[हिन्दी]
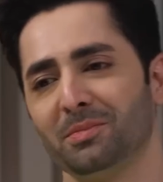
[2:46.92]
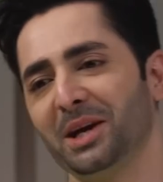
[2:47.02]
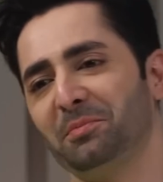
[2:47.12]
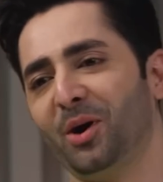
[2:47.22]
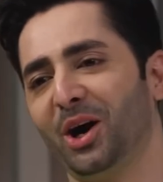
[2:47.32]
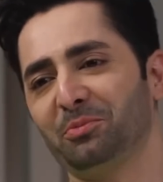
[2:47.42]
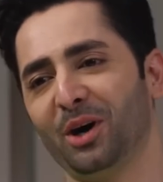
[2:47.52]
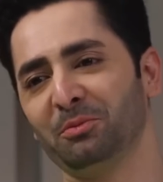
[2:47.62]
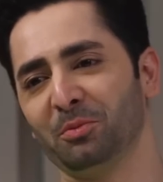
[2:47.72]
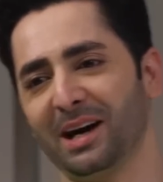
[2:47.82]
भाई बहुत
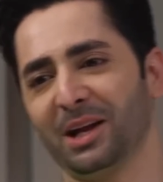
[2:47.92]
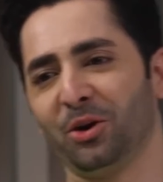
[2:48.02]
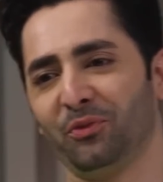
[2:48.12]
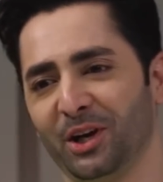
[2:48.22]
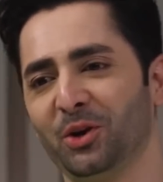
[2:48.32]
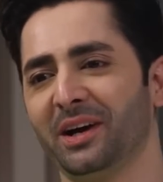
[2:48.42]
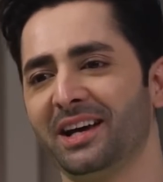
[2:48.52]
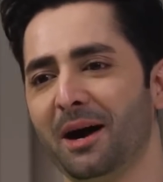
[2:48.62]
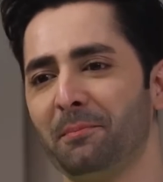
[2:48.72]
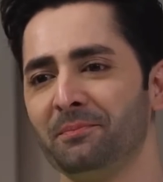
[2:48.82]
बहुत मुबारक हो फेल हो
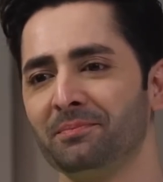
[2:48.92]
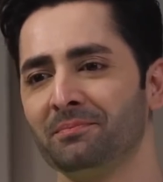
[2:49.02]
गई आप